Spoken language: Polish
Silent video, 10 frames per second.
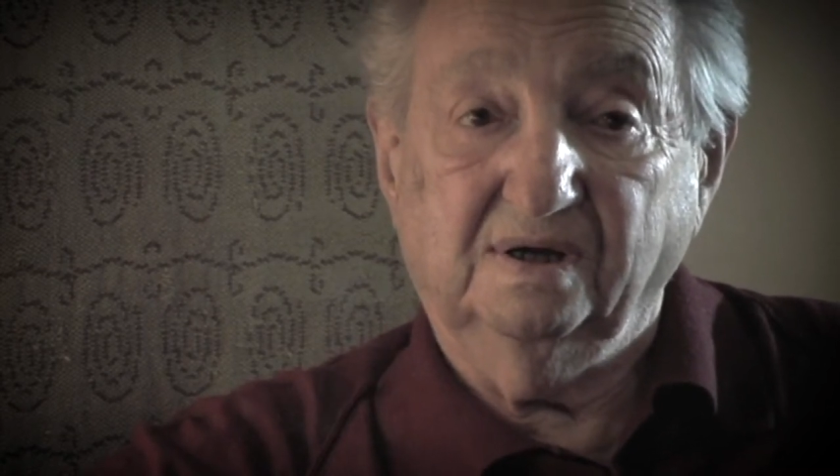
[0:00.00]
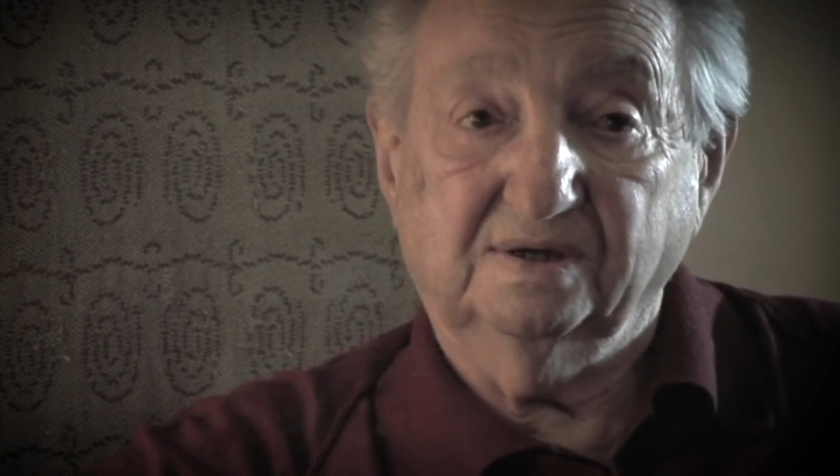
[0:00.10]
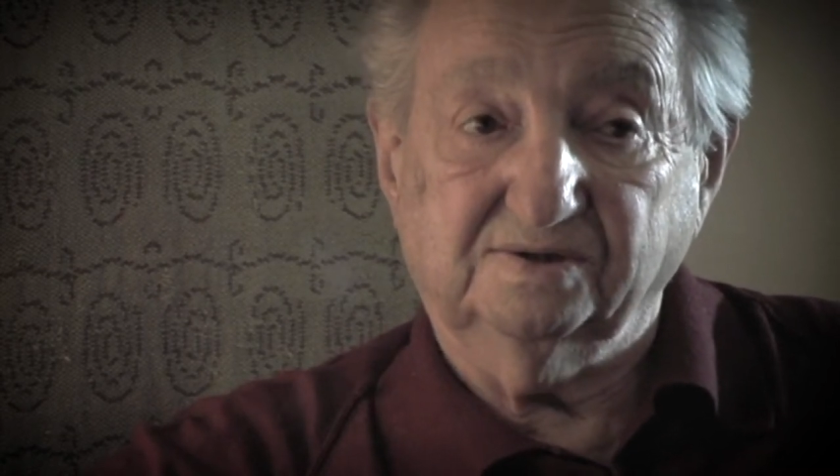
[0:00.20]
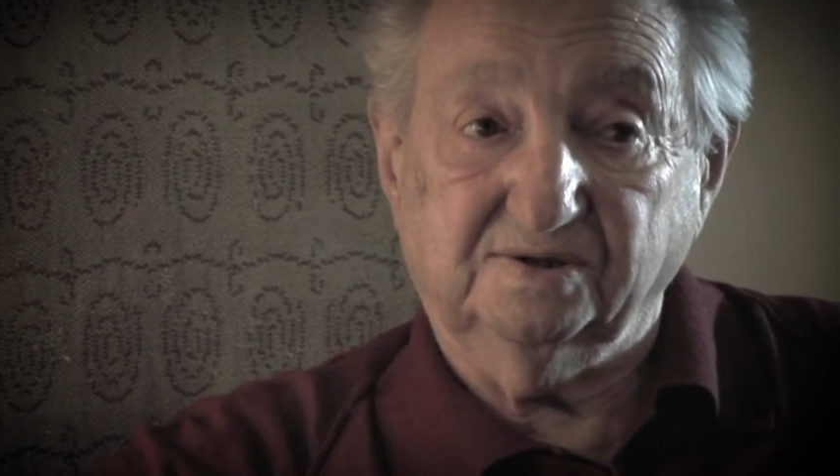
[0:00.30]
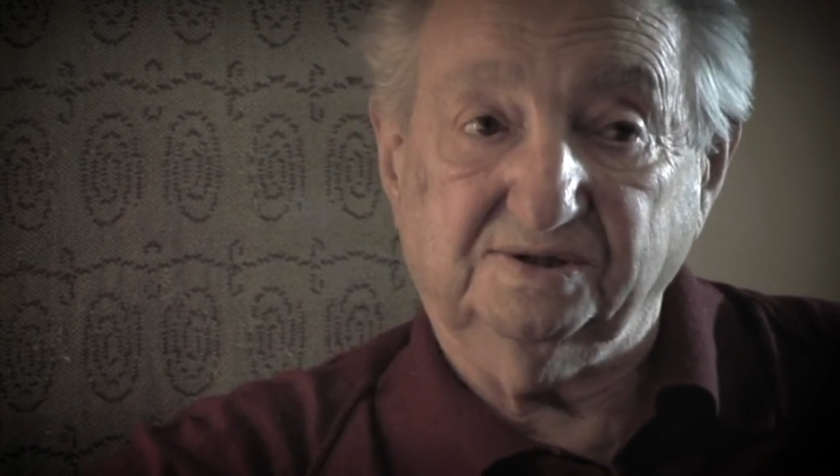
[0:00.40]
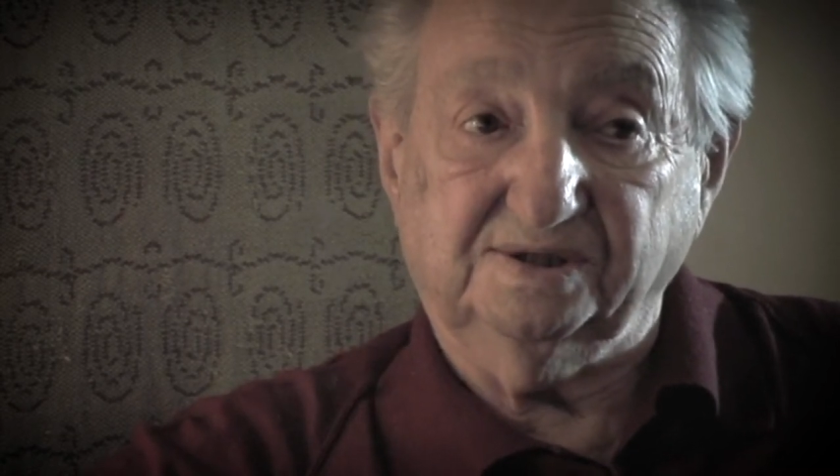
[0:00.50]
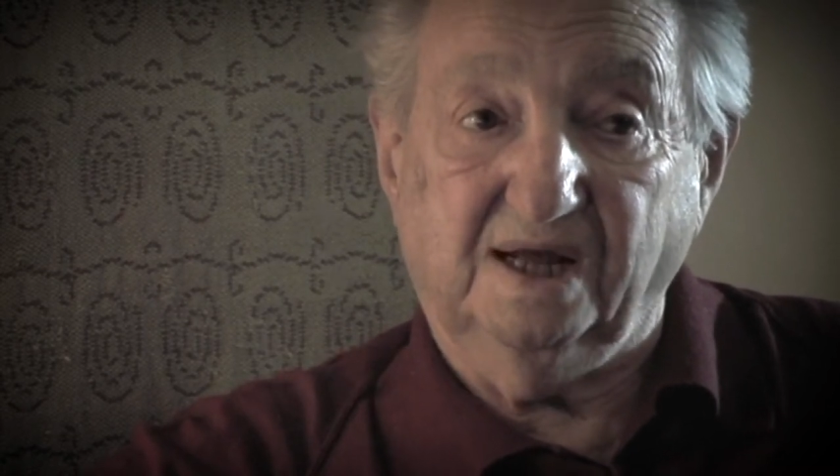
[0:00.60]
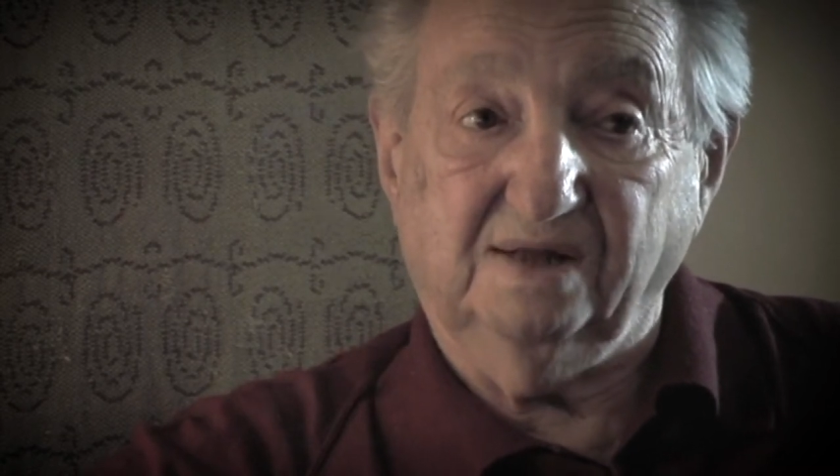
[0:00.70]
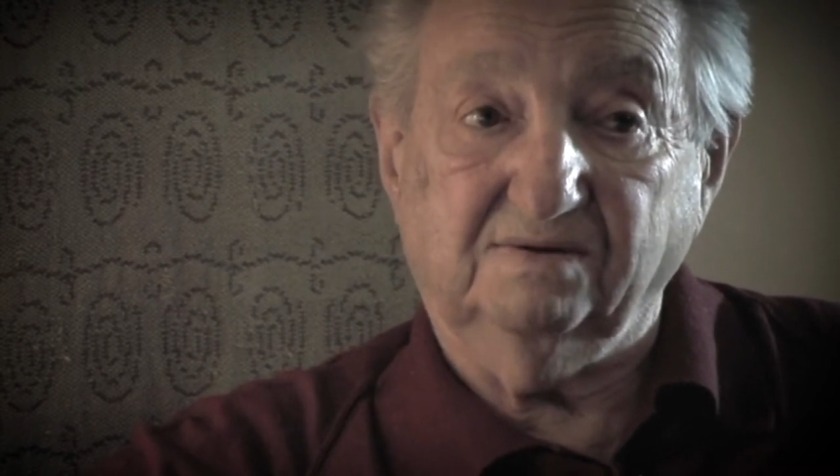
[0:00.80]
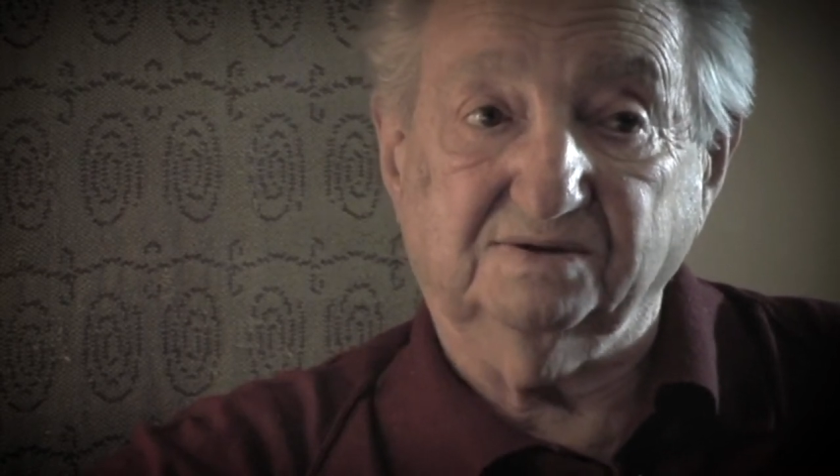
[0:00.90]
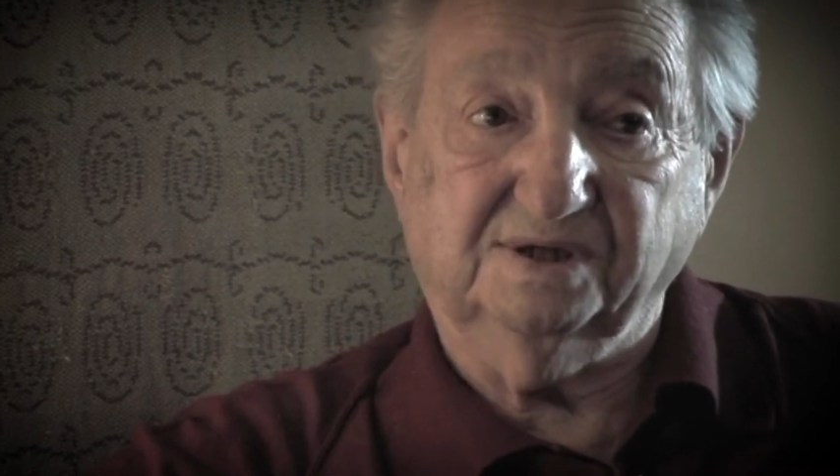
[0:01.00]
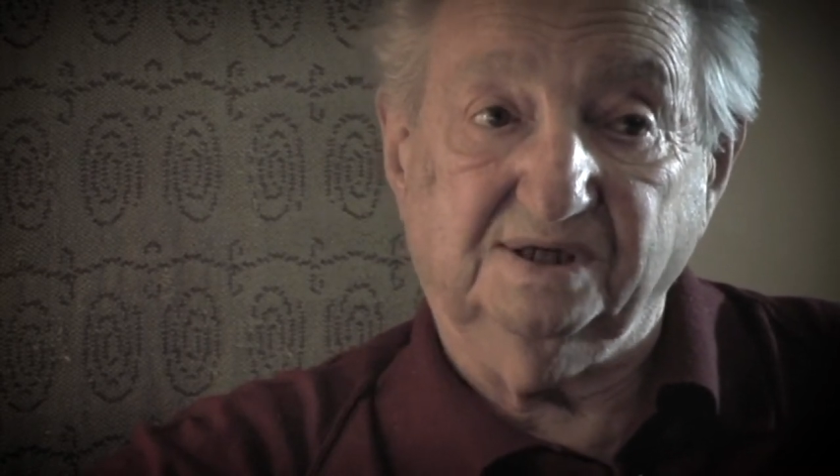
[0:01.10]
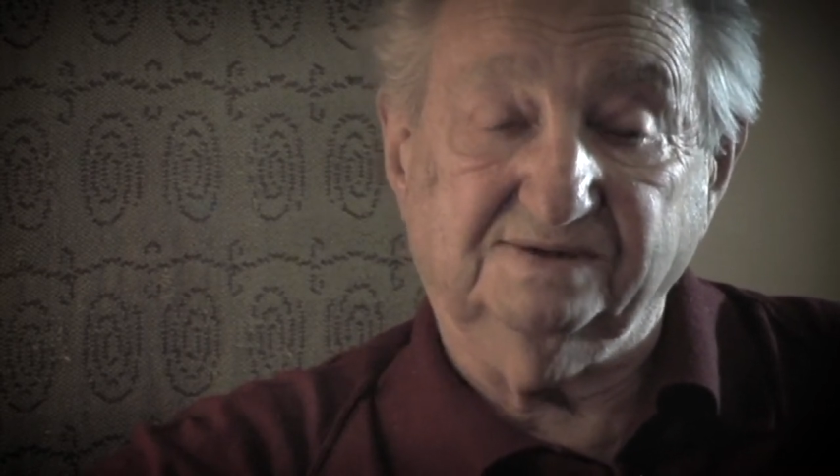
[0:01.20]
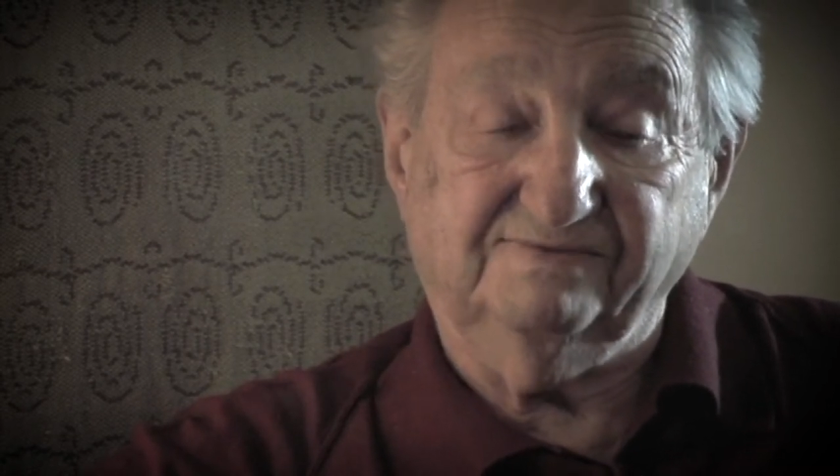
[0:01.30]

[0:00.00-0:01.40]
zostało, że jest